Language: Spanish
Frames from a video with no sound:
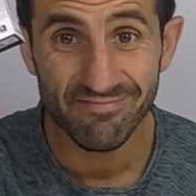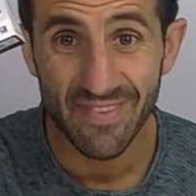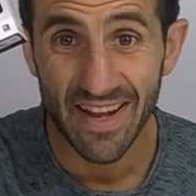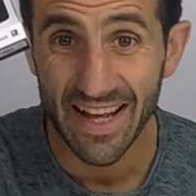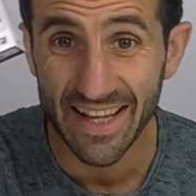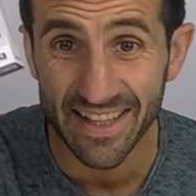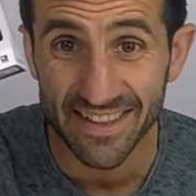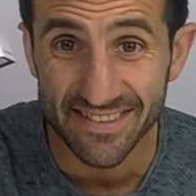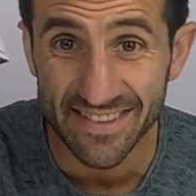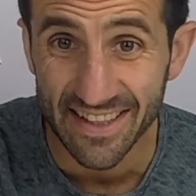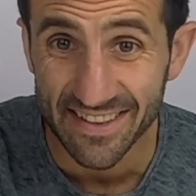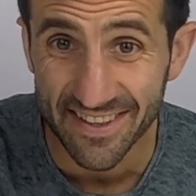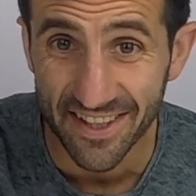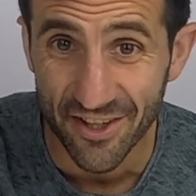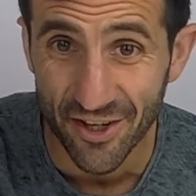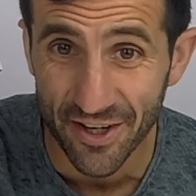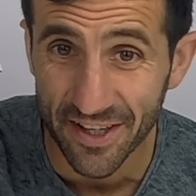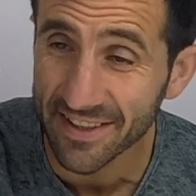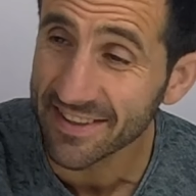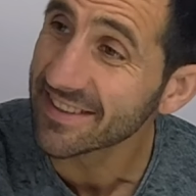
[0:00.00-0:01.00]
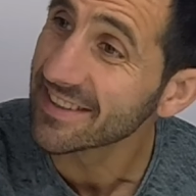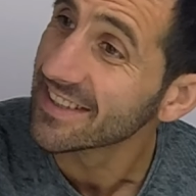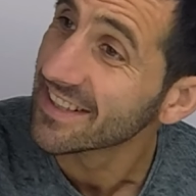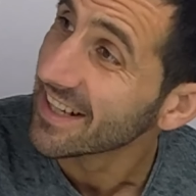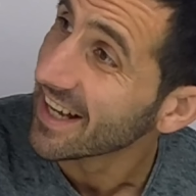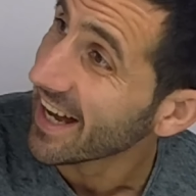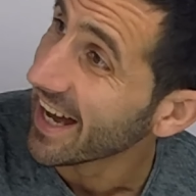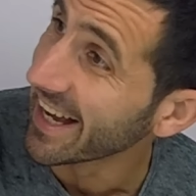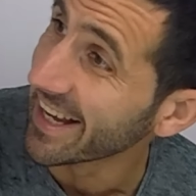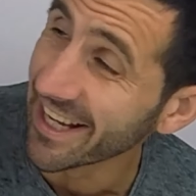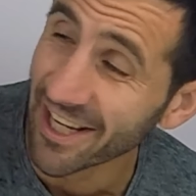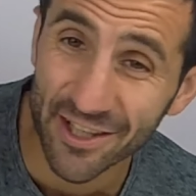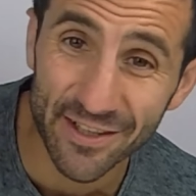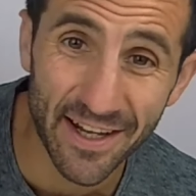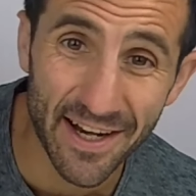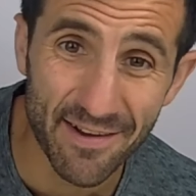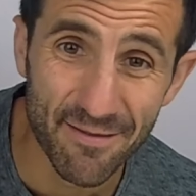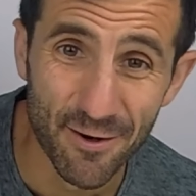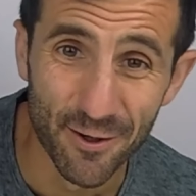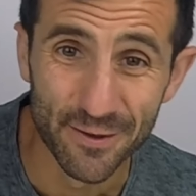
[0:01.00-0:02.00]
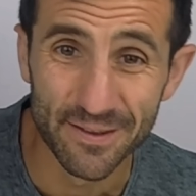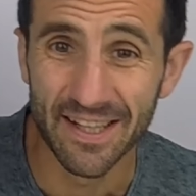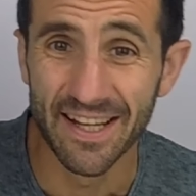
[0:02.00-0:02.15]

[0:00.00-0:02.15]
Aquí está, señores. Aquí lo tenemos.